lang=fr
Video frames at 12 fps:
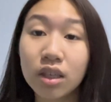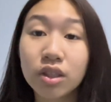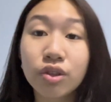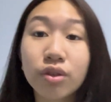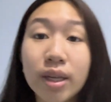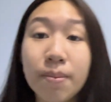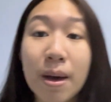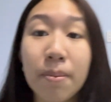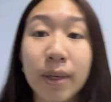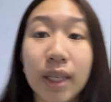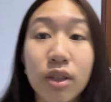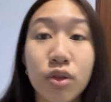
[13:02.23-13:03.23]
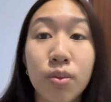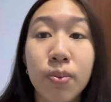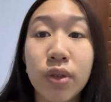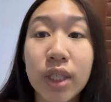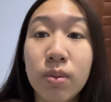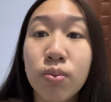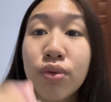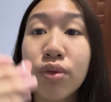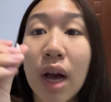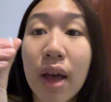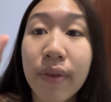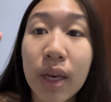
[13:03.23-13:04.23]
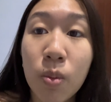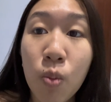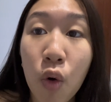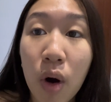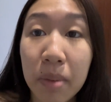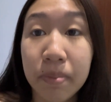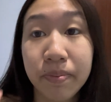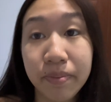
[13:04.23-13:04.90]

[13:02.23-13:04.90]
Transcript: Je n'ai pas pris ce petit bout avec moi